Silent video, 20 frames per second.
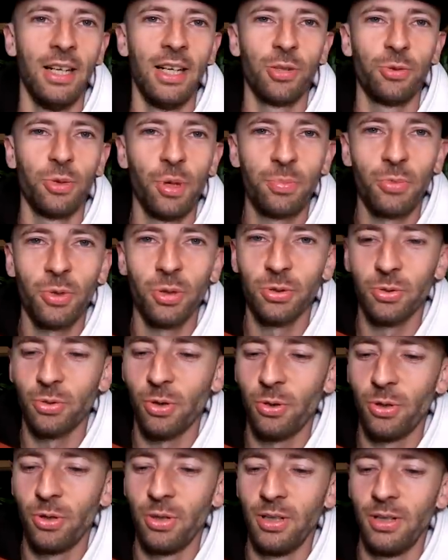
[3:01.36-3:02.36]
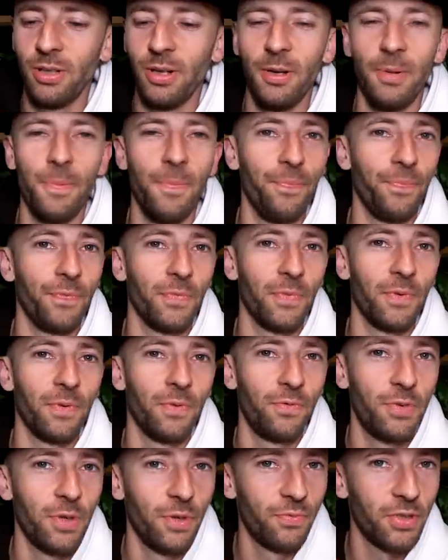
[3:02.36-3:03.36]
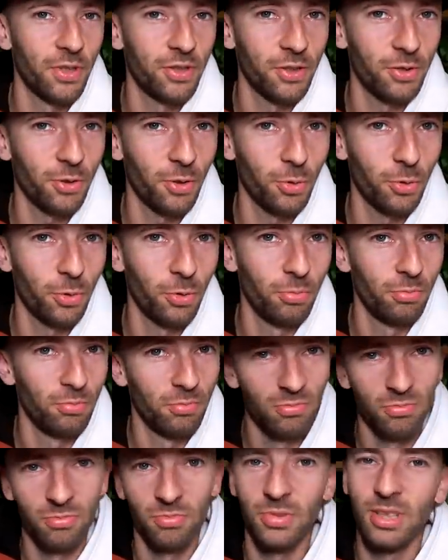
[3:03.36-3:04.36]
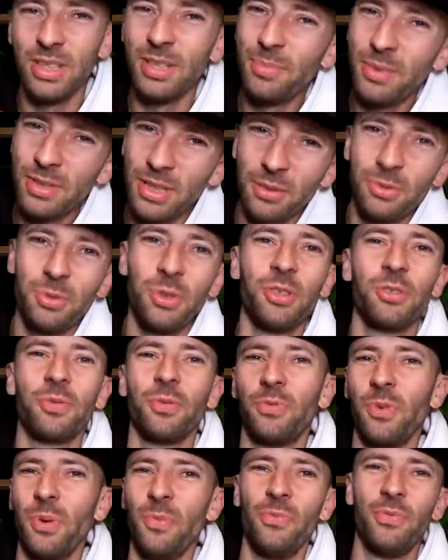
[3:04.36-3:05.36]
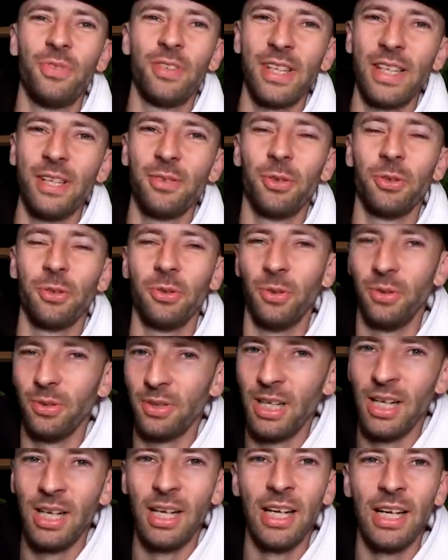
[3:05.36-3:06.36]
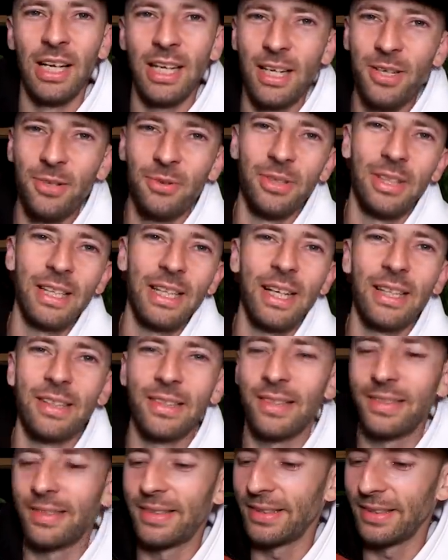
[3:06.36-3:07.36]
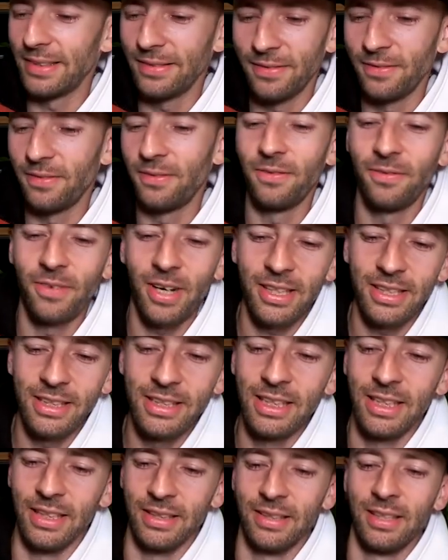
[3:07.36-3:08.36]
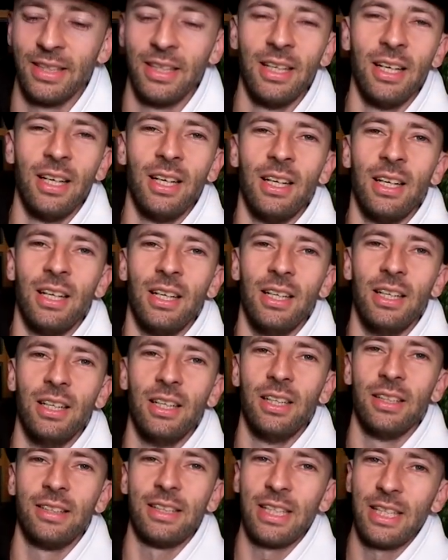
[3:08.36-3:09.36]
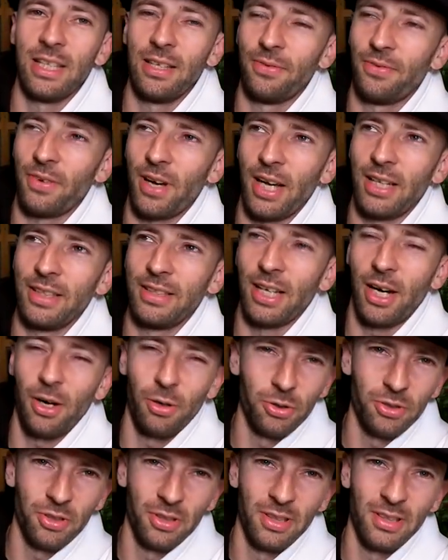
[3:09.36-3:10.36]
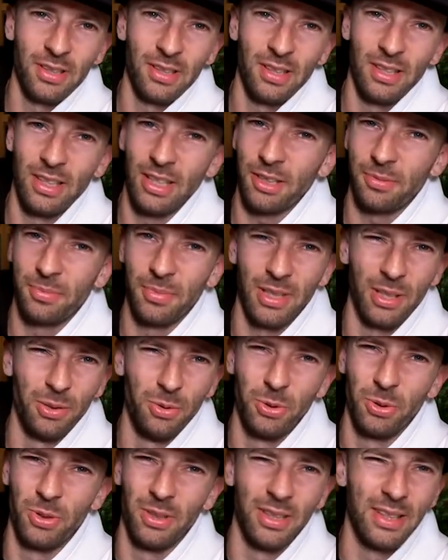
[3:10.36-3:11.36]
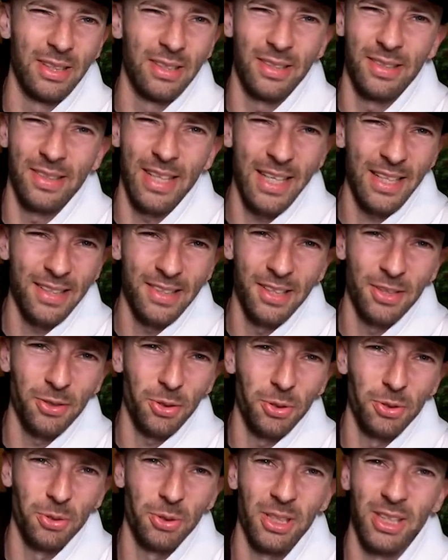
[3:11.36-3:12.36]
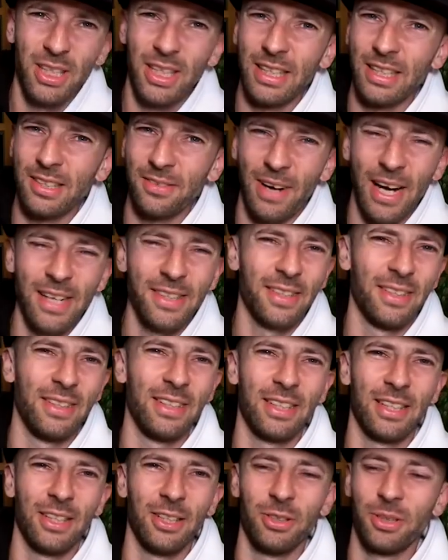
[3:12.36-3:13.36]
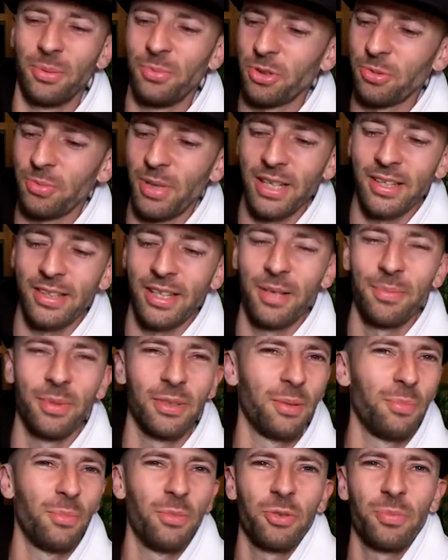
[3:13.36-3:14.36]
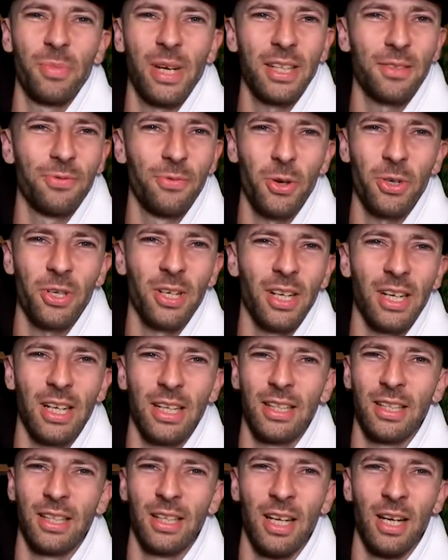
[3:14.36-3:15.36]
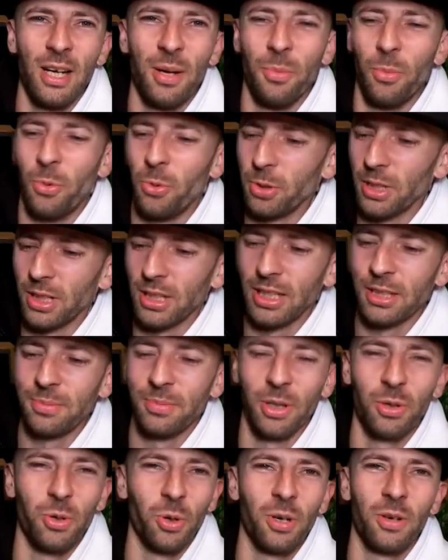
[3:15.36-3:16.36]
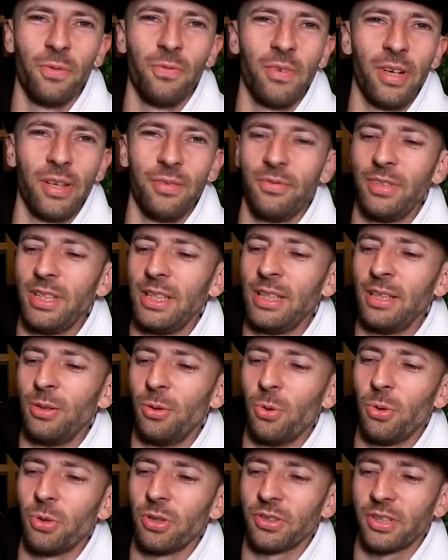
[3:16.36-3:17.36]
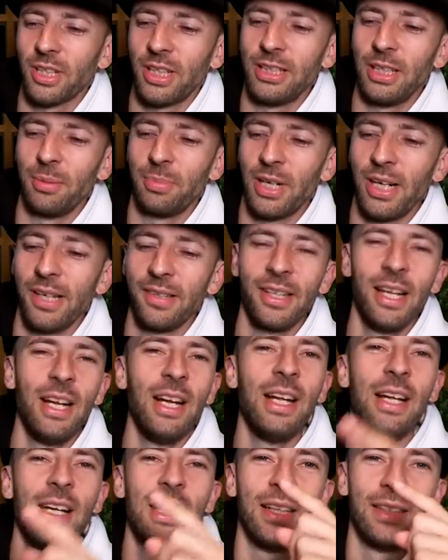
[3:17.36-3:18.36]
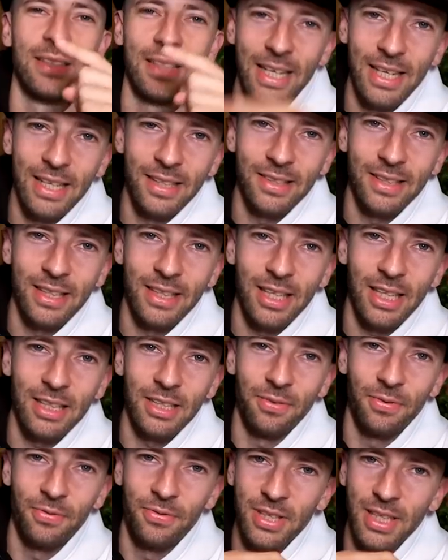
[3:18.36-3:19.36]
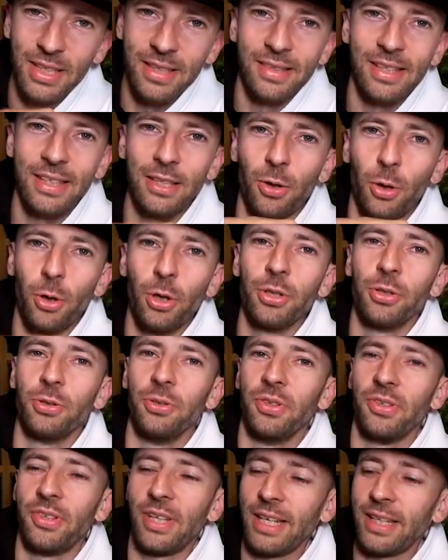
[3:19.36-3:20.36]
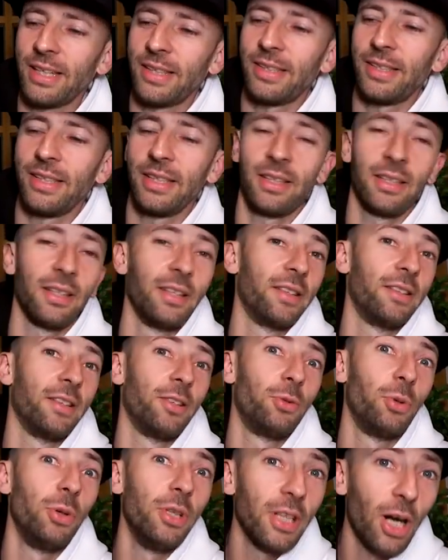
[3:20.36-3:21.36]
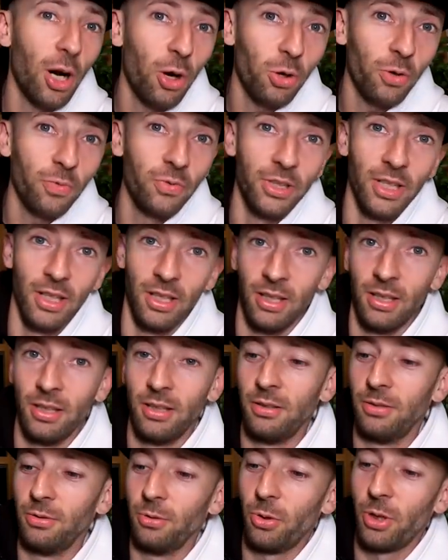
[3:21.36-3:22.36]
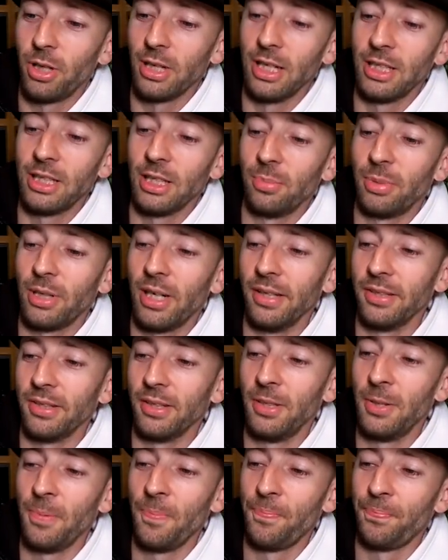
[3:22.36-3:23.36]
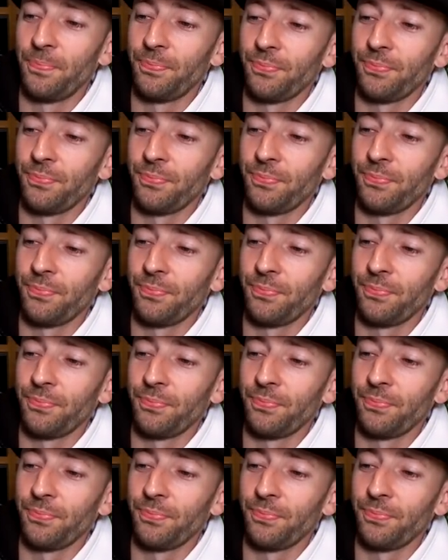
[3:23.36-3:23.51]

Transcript: Grip Control, ähm, 44 Euro. Immer natürlich so 5, 10 Euro hin und her. Das variiert. Äh, TF 1000, lass mich lügen, 60 Euro gerade, ich weiß es nicht genau. Da muss man echt selber, da muss man echt wöchentlich, monatlich mal gucken, wie hoch ist gerade der Preis. Der jetzt gerade 40,60 Euro ist natürlich auch wieder ordentlicher Preis, ne?